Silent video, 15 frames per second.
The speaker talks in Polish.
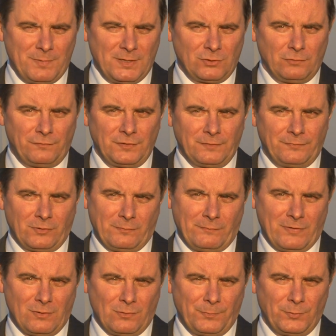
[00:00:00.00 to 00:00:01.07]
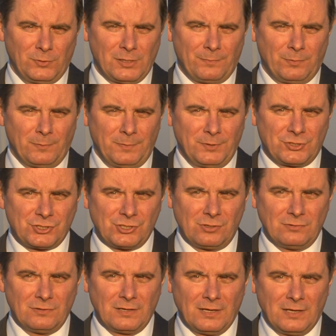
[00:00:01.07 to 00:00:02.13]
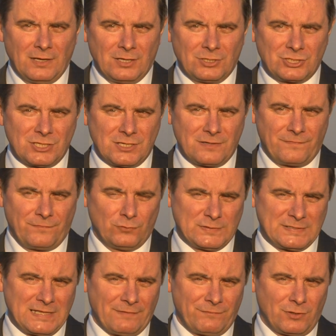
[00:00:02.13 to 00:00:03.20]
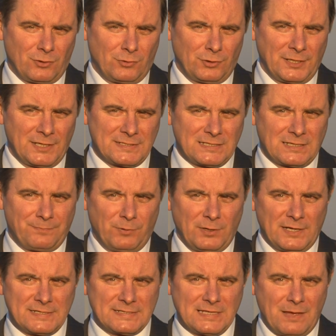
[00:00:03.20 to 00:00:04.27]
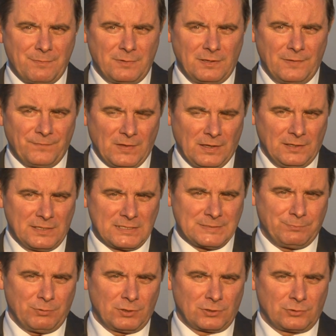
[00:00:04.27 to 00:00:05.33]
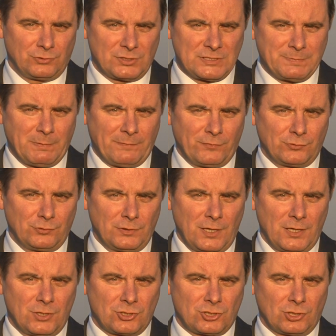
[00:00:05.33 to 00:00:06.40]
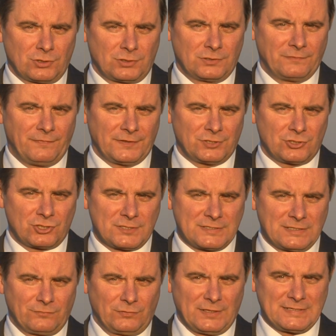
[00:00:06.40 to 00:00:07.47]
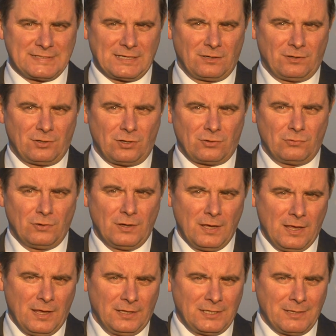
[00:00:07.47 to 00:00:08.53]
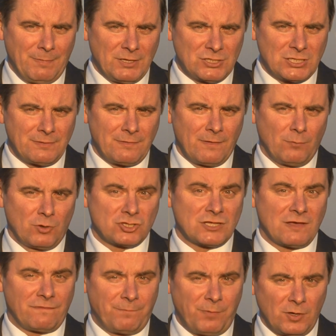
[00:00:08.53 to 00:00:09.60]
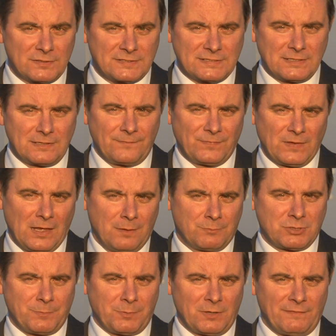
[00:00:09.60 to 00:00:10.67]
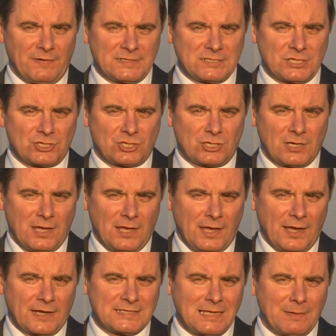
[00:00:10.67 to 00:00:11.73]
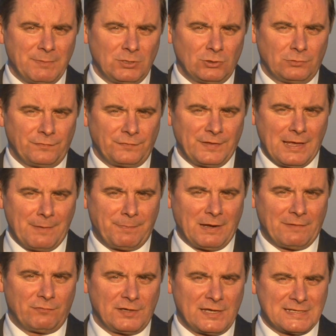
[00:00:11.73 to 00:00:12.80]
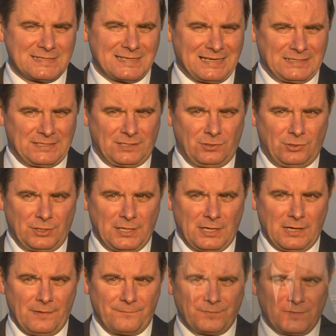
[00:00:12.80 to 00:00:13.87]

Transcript: mediów informowałem opinię publiczną, że w ustawie kierujących pojazdami jest błąd, który spowoduje, iż od 2012 roku nie będzie można w Polsce przeprowadzać egzaminów na prawo jazdy kategorii A.